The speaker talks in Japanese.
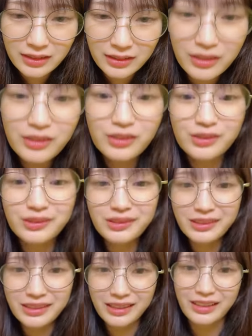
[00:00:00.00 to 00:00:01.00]
ねす
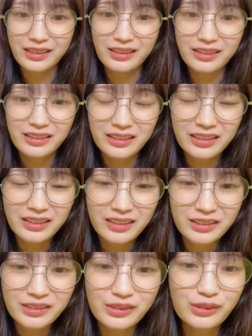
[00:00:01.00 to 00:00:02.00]
ごいね
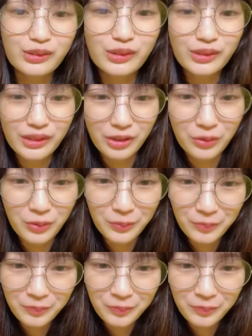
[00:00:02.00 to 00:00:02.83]
すごいよ